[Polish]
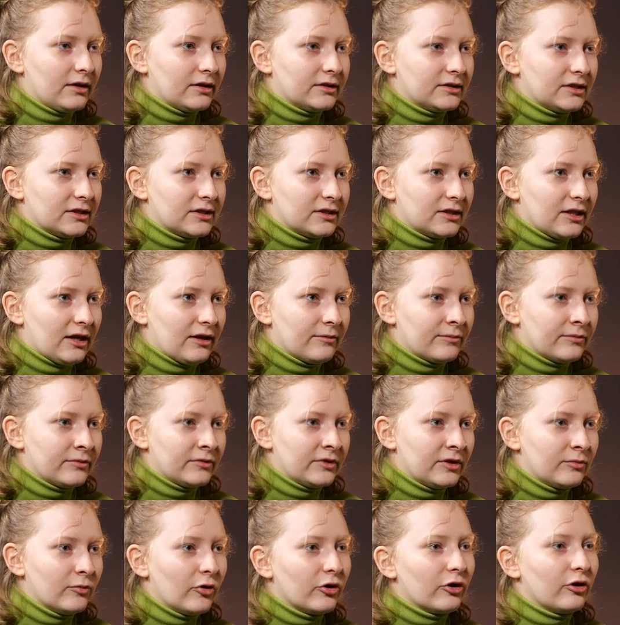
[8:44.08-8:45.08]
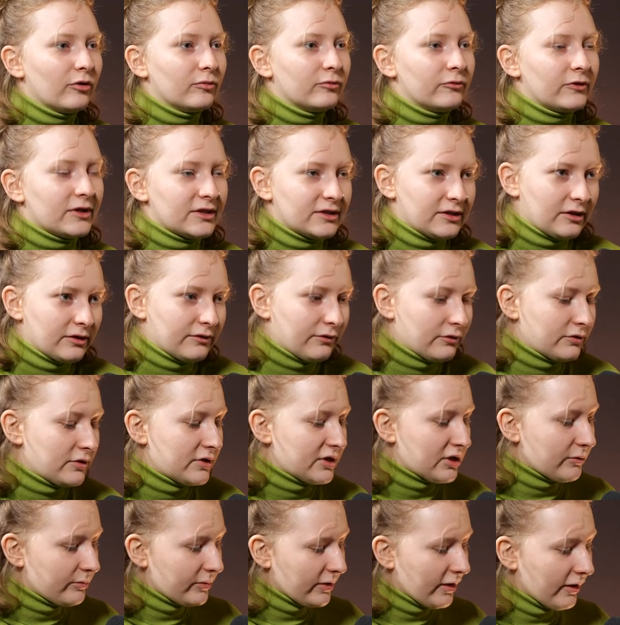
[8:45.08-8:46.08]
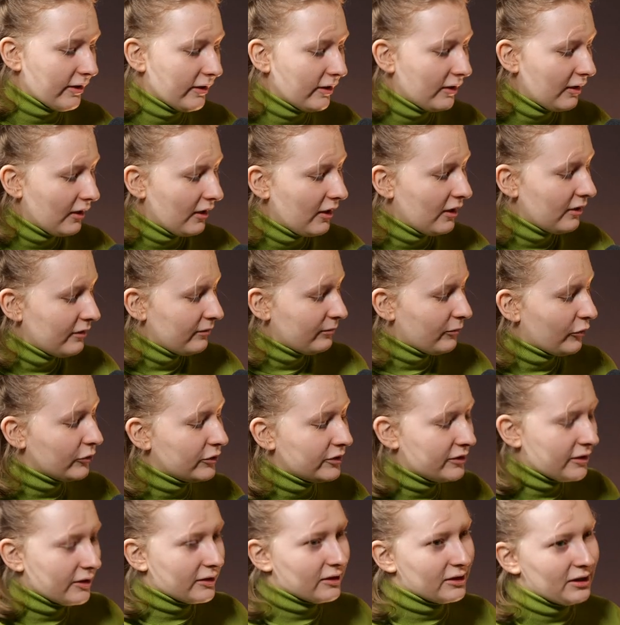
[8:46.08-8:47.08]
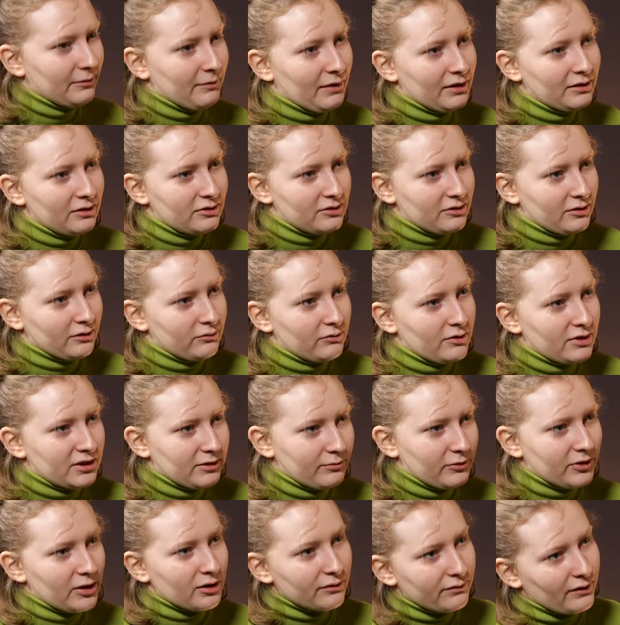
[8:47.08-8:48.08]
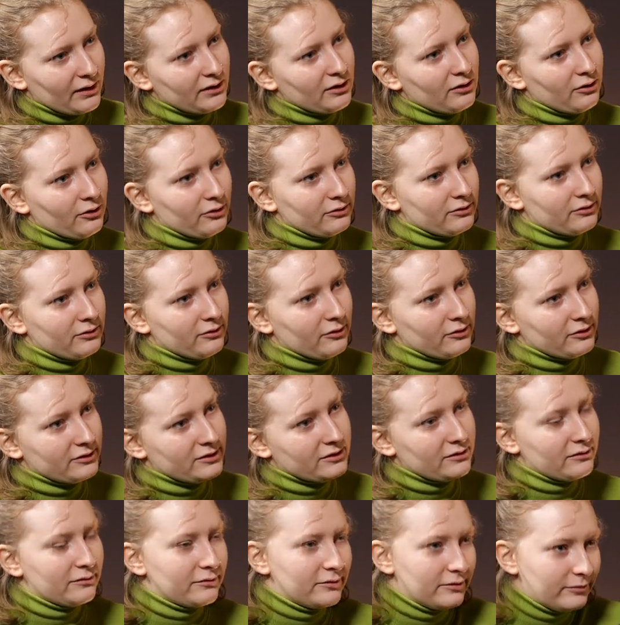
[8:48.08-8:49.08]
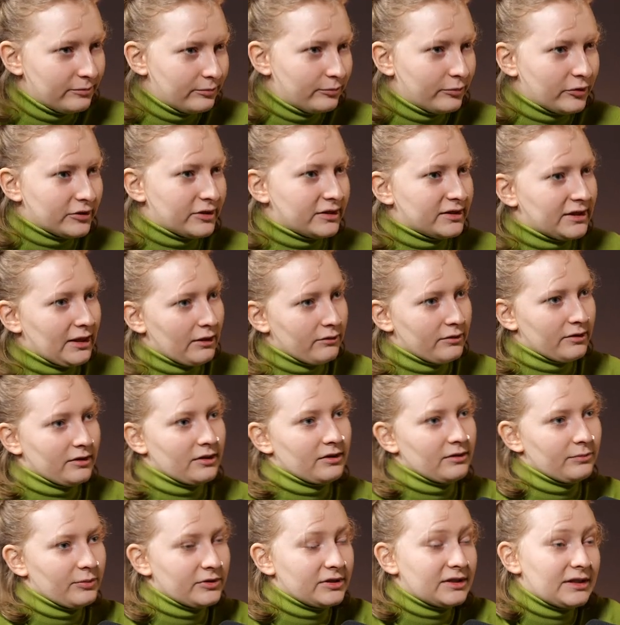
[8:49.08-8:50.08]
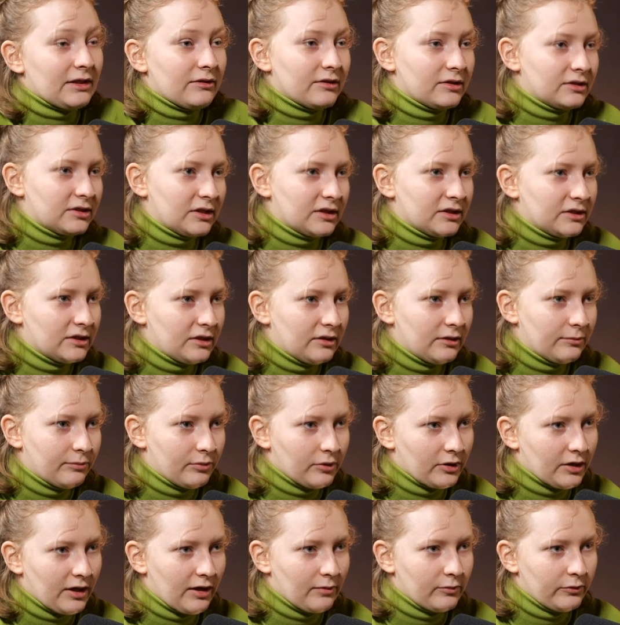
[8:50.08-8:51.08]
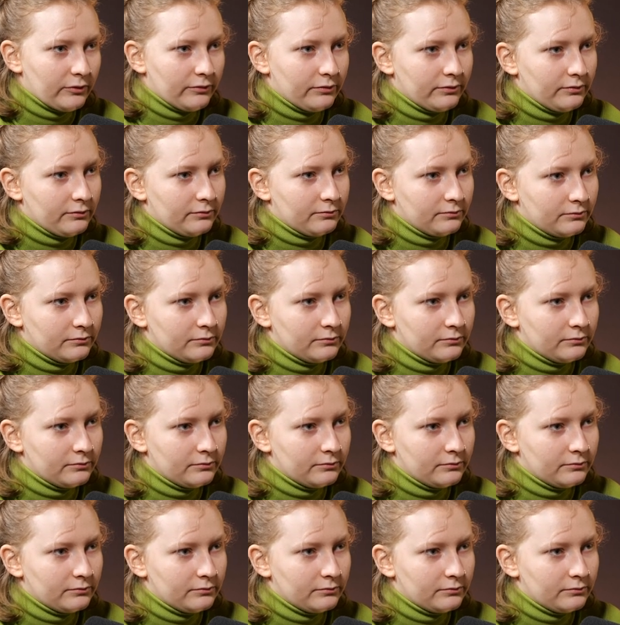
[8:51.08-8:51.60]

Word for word: gdzieś tam nie mogą właśnie tworzyć sobie polityk klimatycznych, które są oderwane od, od pozostałych, pozostałych części ich programów.